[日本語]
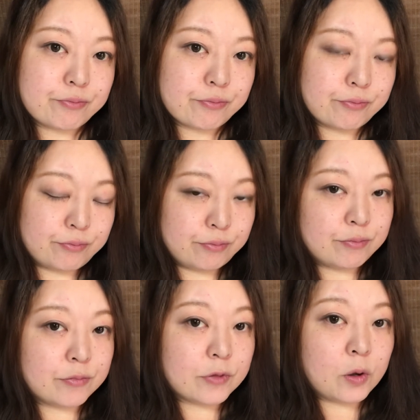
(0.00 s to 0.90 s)
う
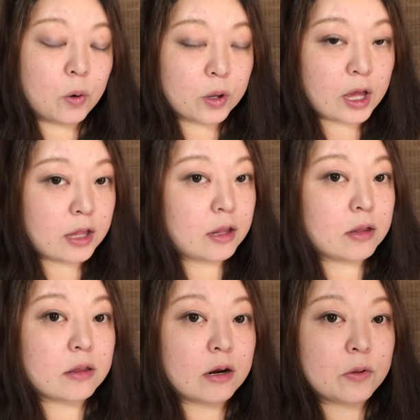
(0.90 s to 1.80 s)
ん、保険
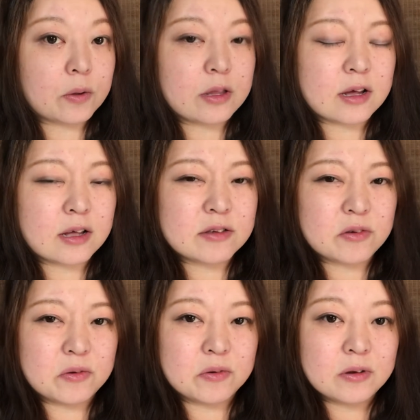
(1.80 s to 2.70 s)
だったりとか、なんかそ
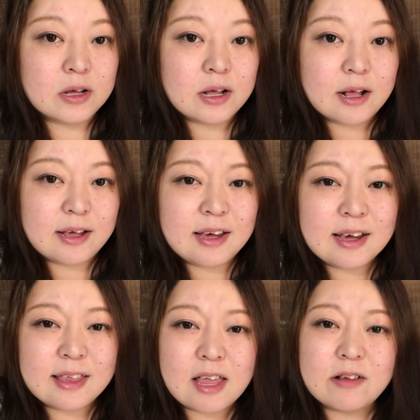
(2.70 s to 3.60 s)
の、生
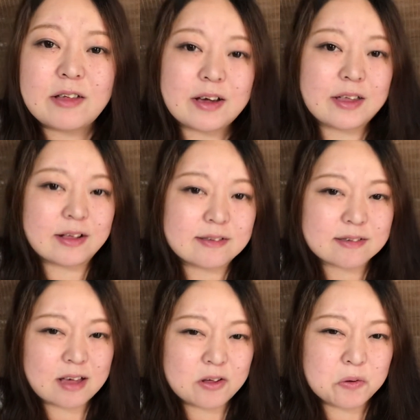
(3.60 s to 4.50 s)
きてるだけで
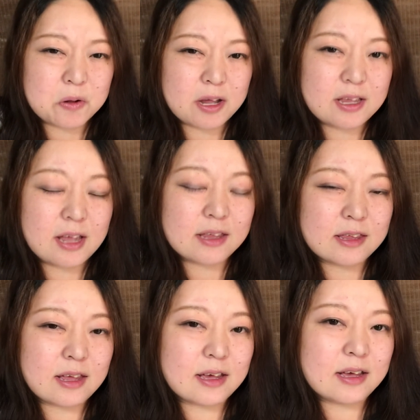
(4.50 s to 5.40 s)
使うお金っ
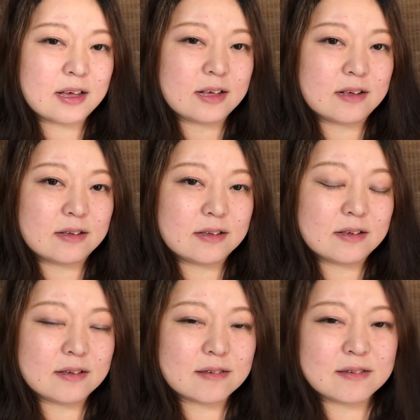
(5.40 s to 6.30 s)
て、
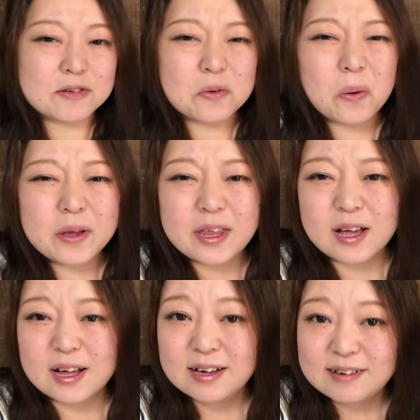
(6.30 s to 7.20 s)
すごい
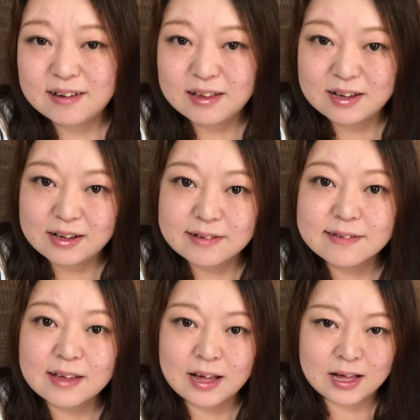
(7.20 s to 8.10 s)
高いじゃないです
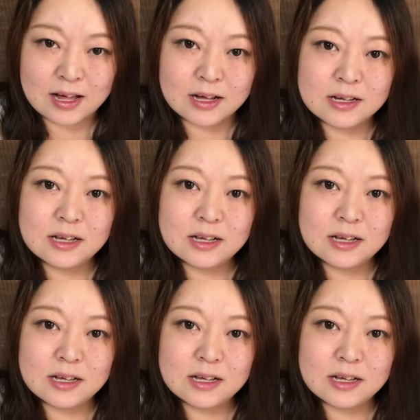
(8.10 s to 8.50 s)
か。